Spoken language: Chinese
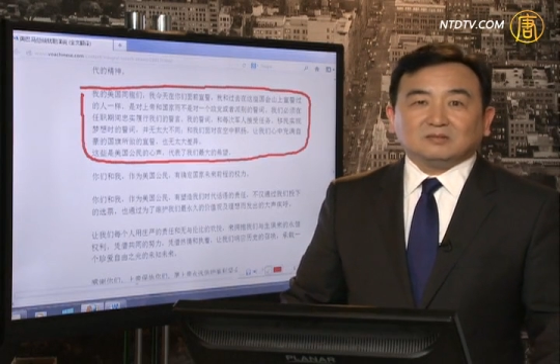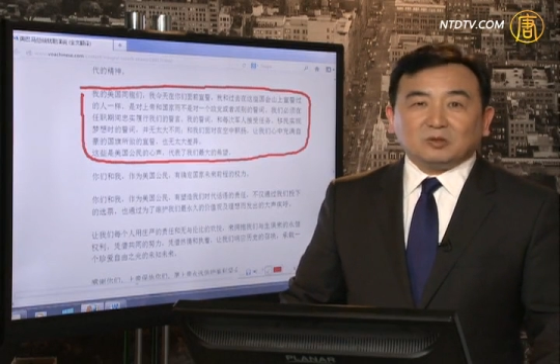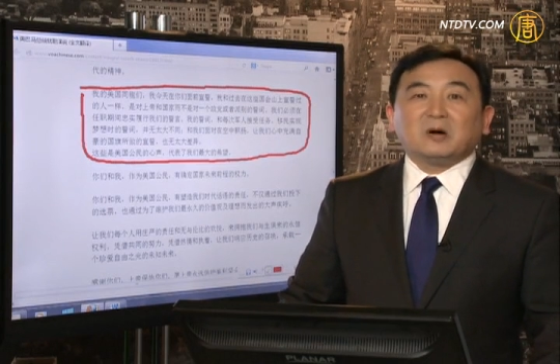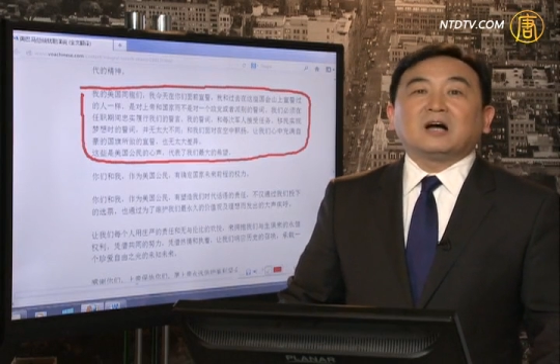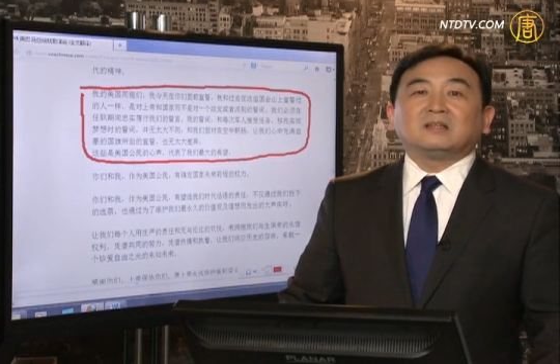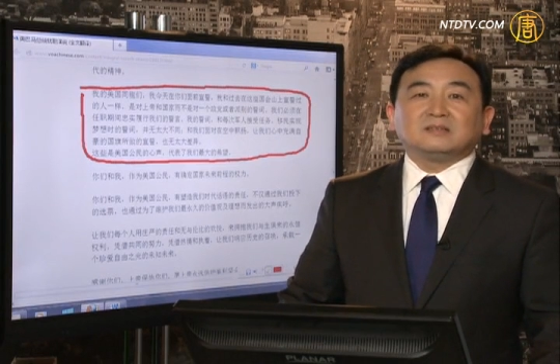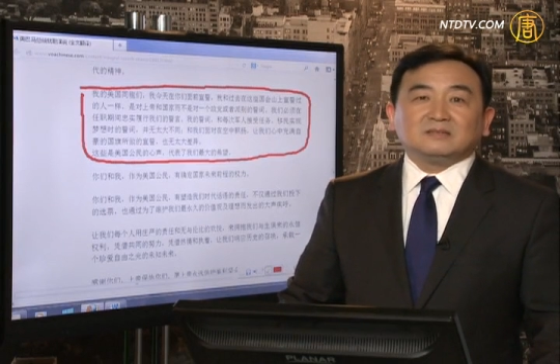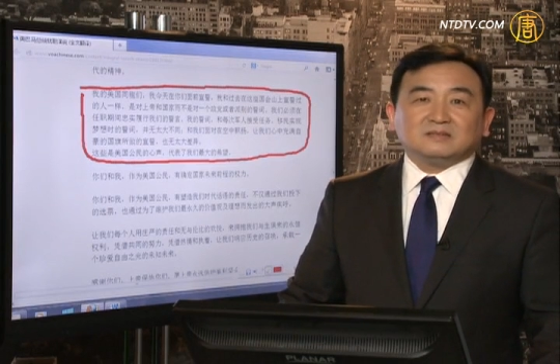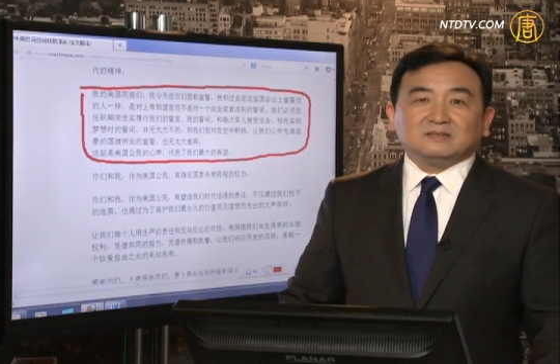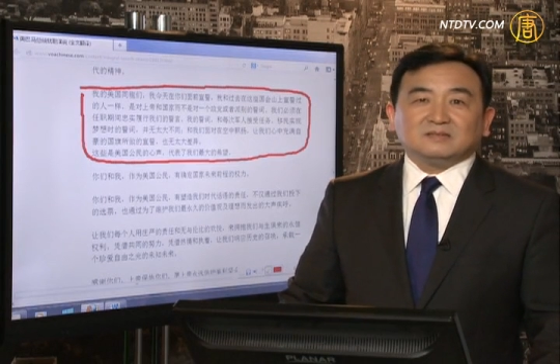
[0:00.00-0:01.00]
对吧？
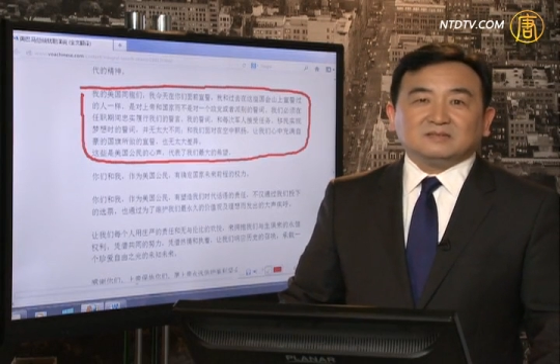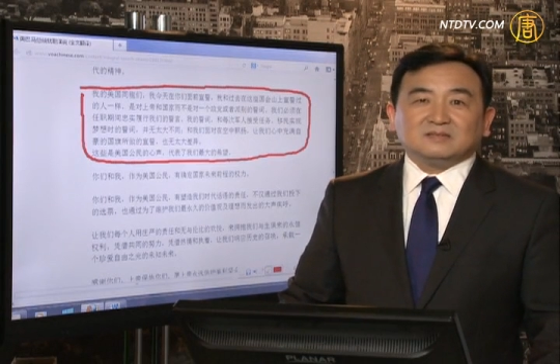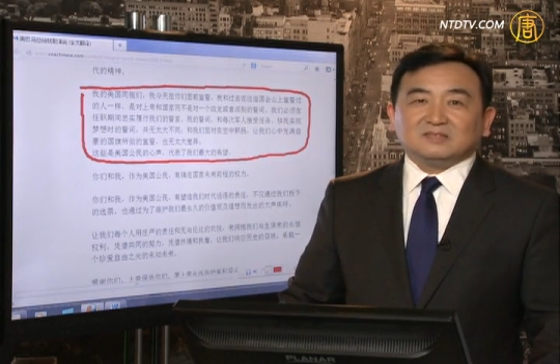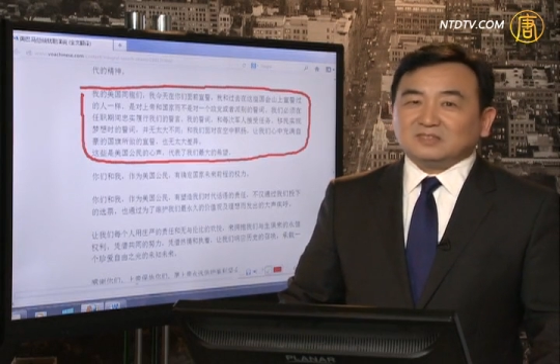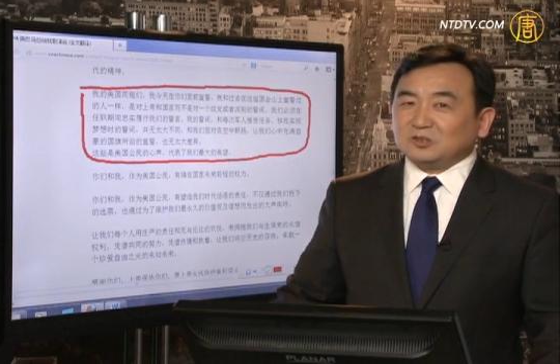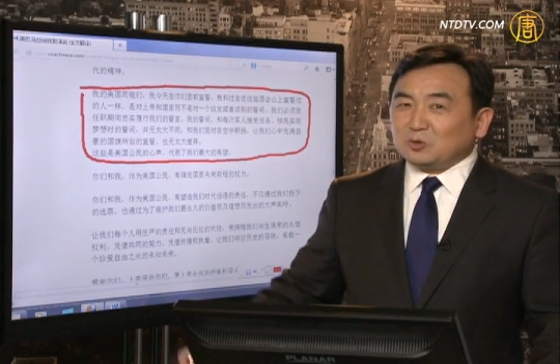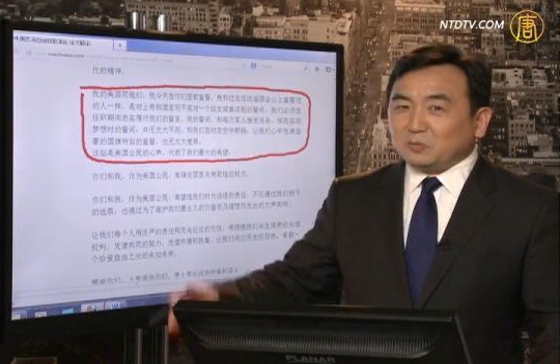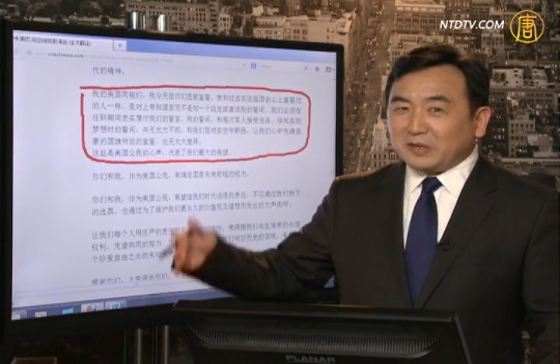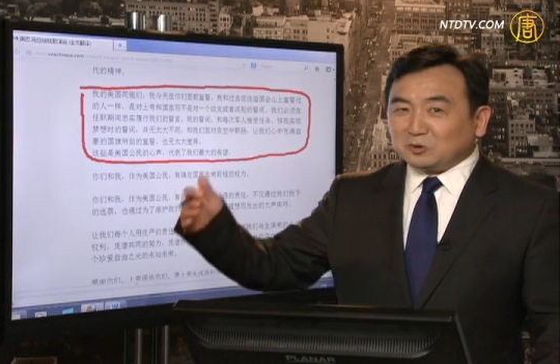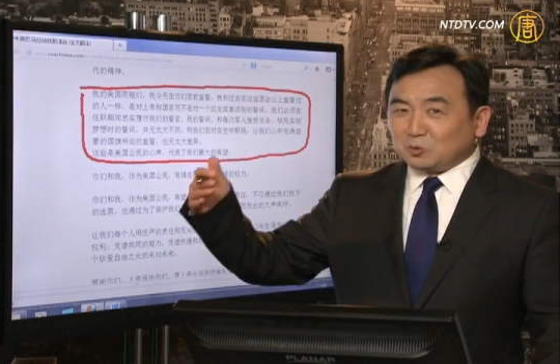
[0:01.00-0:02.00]
都
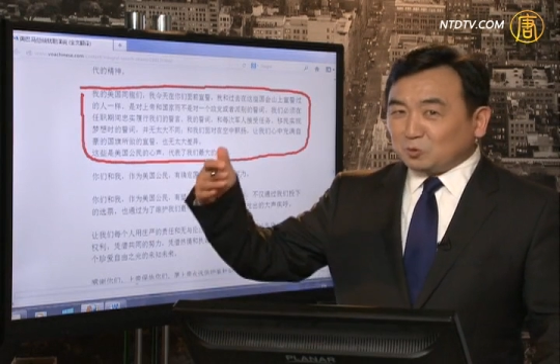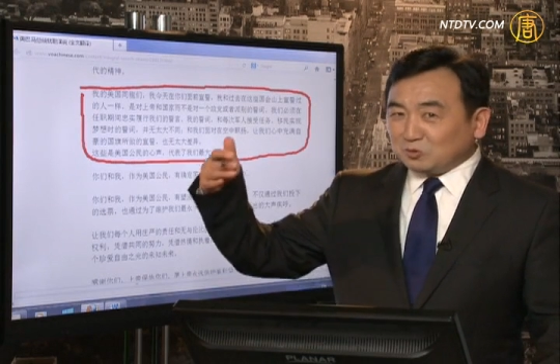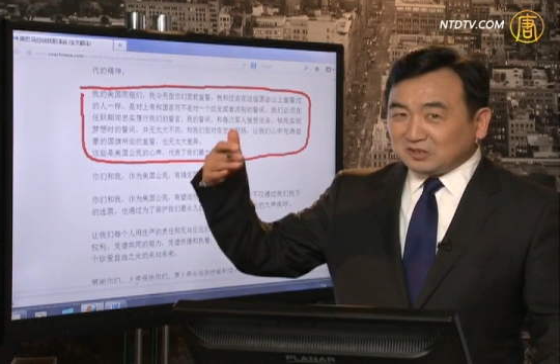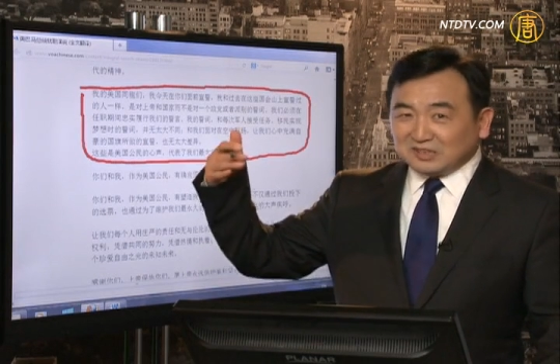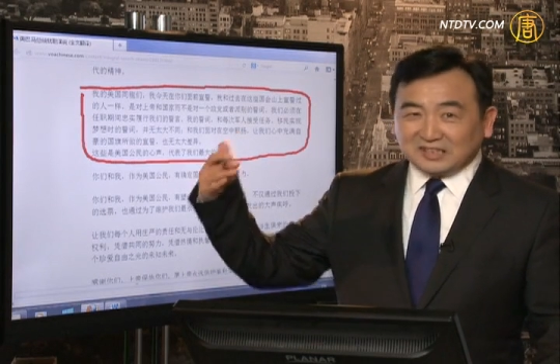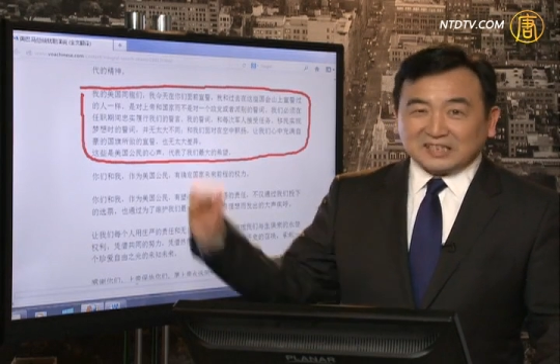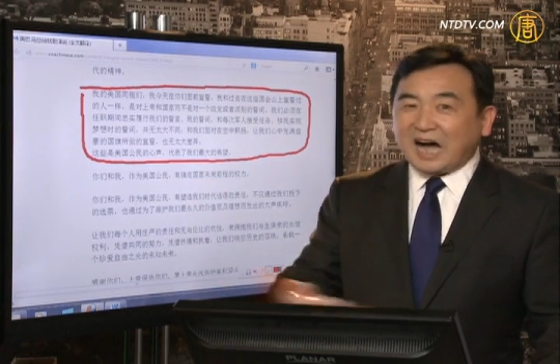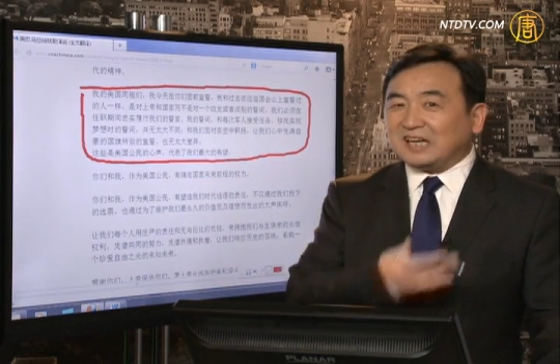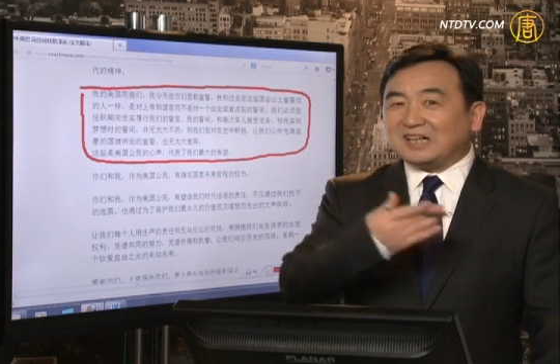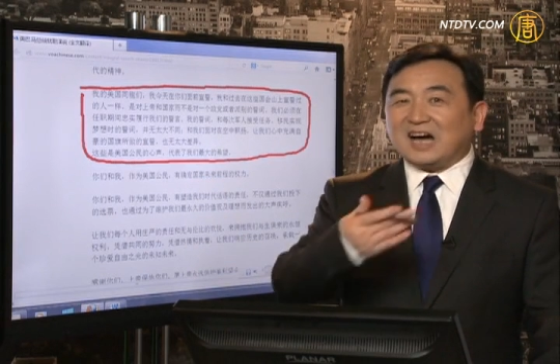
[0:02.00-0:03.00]
被中共自己
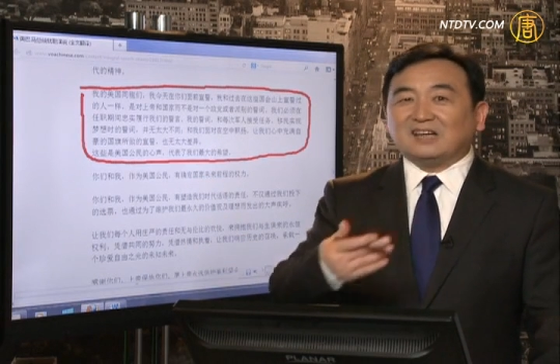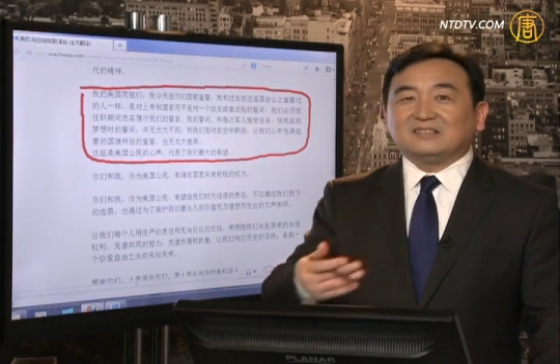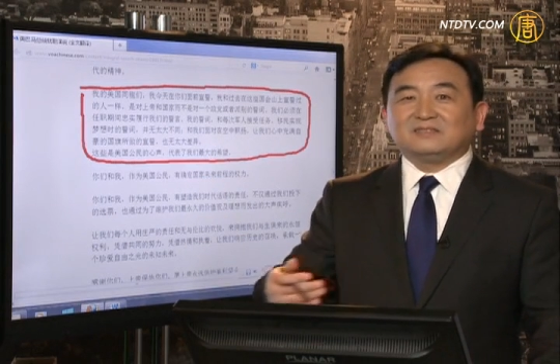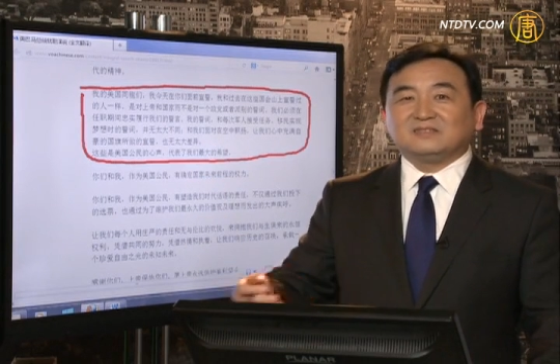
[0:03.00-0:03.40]
咔嚓了，